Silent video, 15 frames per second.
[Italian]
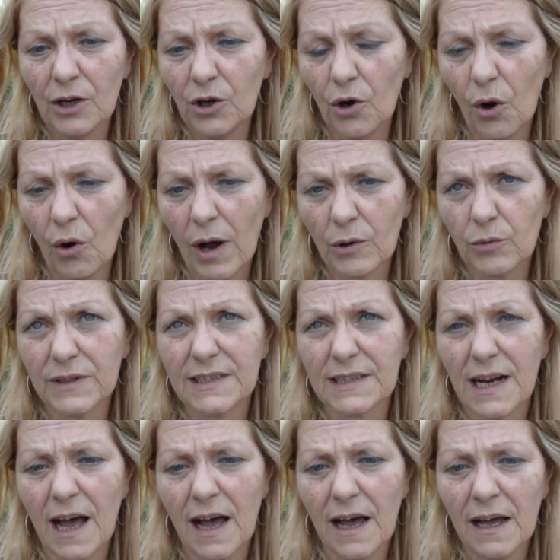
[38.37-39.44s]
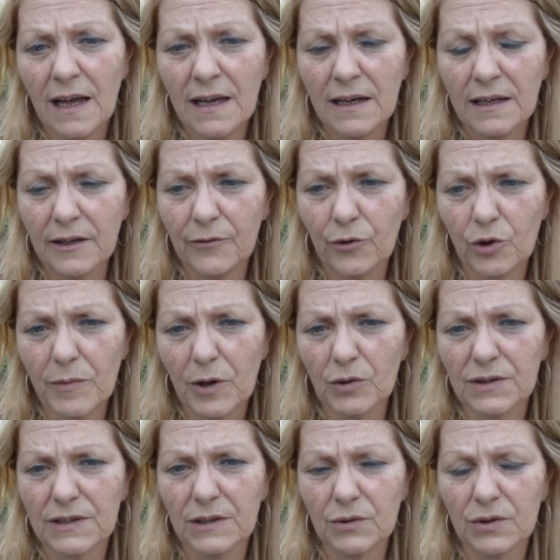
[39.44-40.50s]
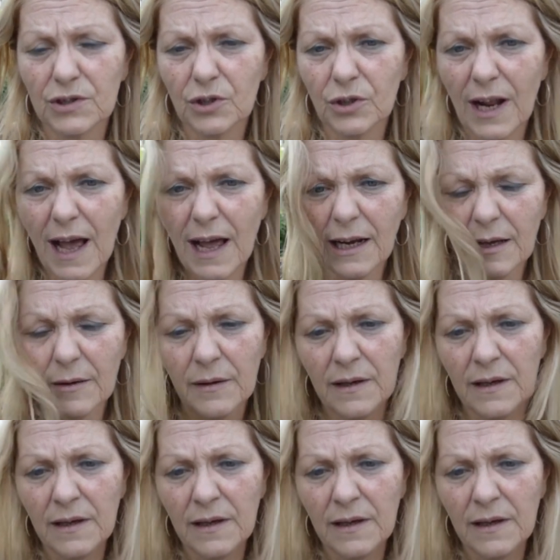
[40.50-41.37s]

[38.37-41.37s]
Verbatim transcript: no a questa riforma costituzionale,